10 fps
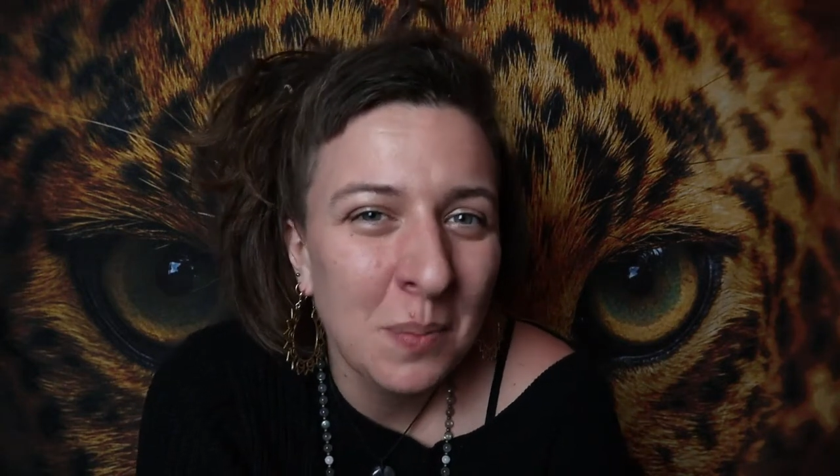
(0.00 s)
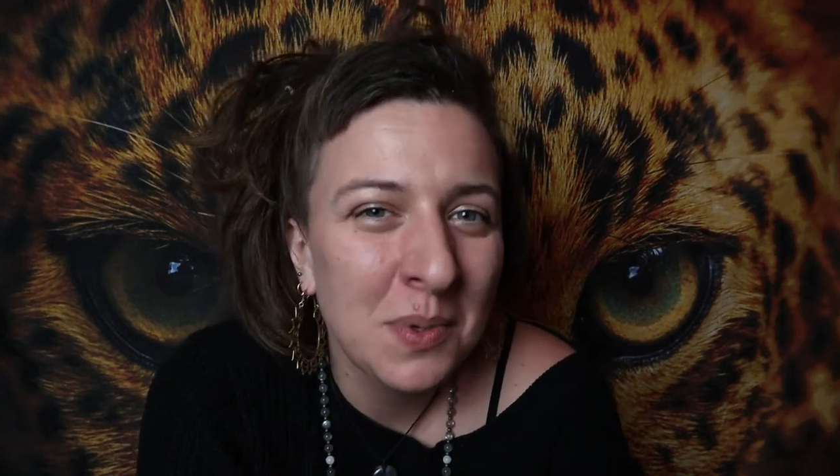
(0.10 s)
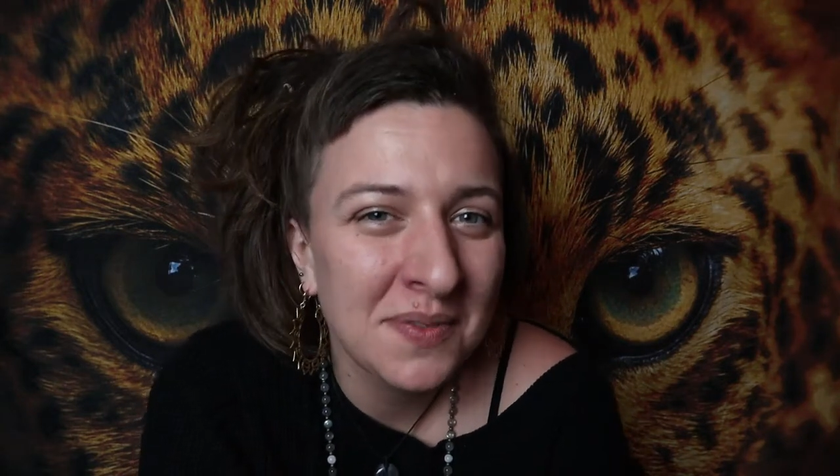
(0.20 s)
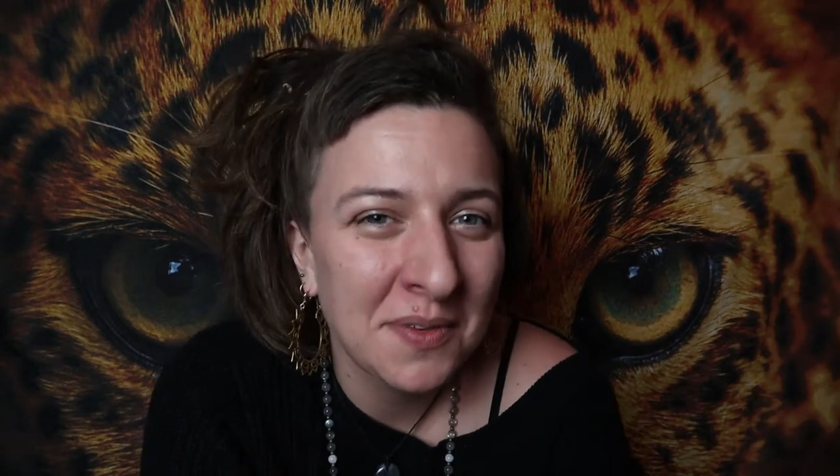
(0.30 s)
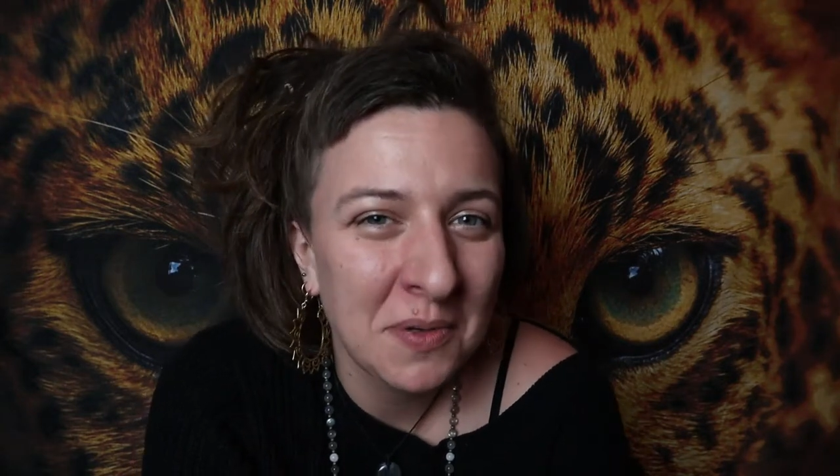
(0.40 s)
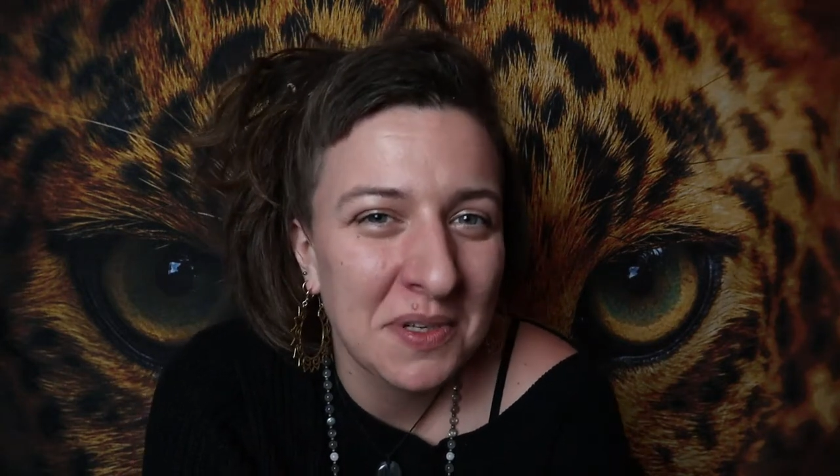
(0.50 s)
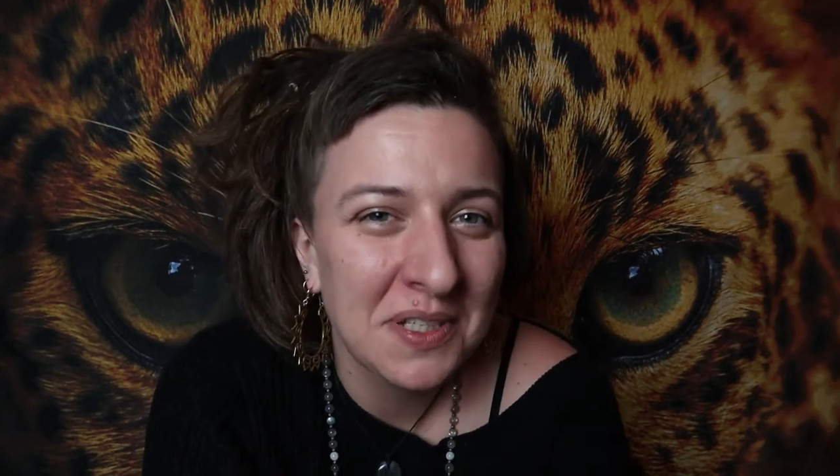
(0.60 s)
Pozwoliłeś